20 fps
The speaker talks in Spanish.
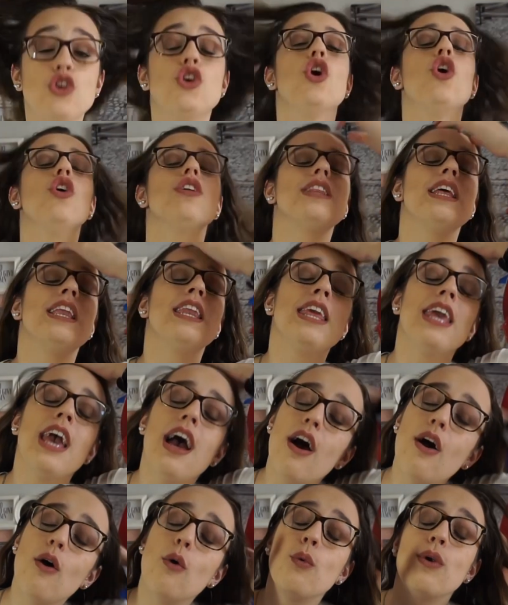Yo
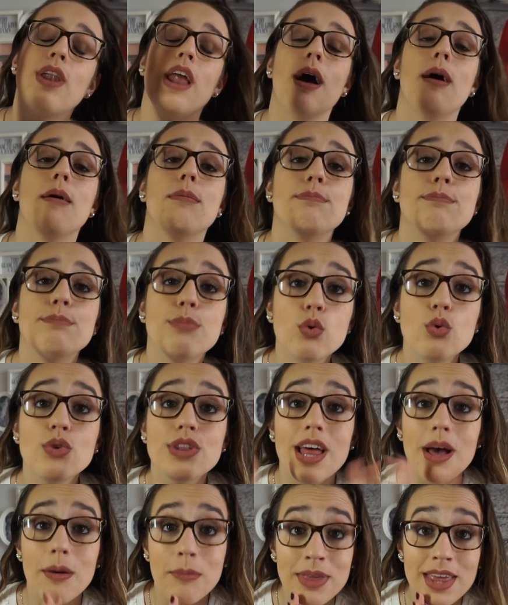tenía una
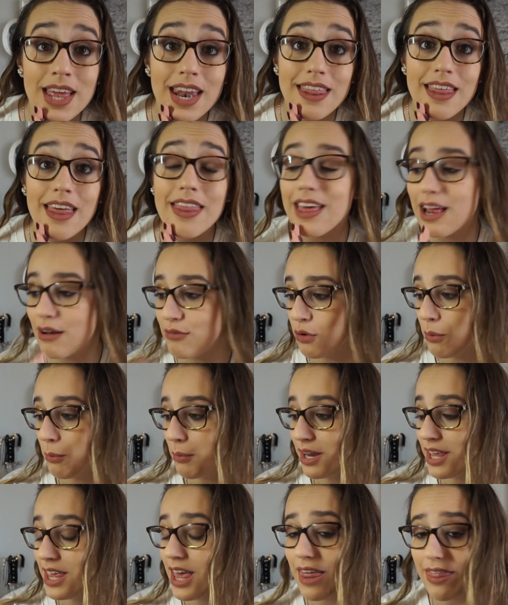puta mierda de
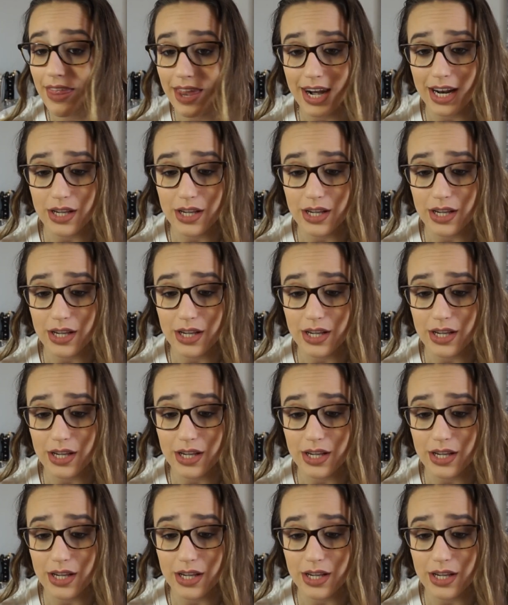alfombrilla de